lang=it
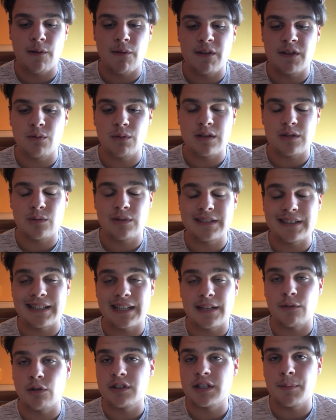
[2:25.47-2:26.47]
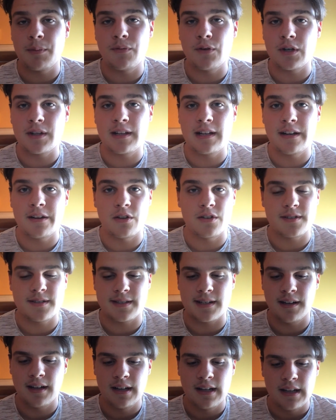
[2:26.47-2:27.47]
che voi avete una squadra tre volte più forte della
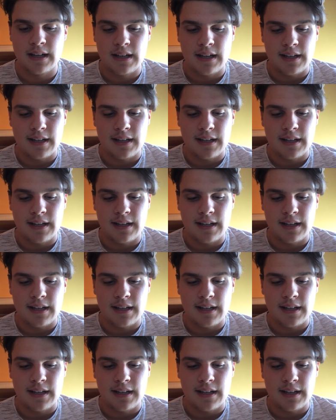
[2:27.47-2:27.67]
nostra